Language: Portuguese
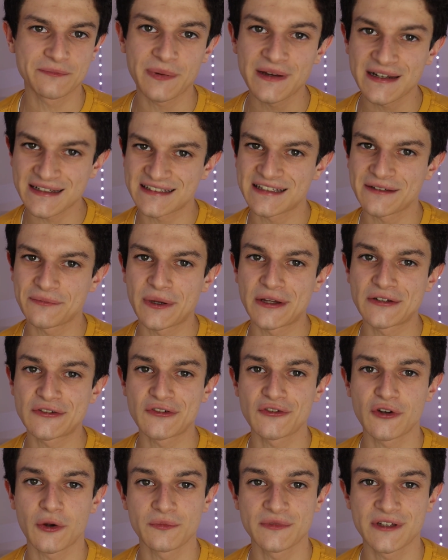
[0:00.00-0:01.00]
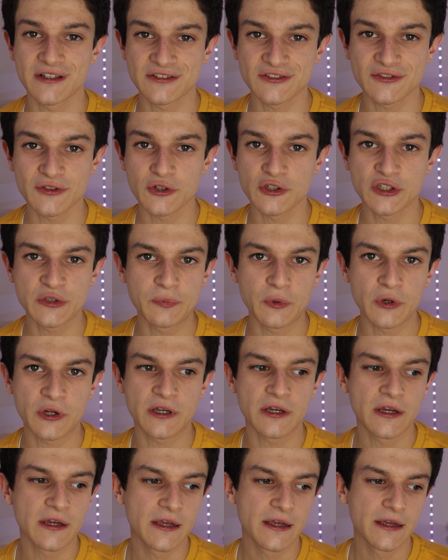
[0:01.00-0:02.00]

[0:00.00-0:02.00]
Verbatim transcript: para saberes o nome deles todos, porque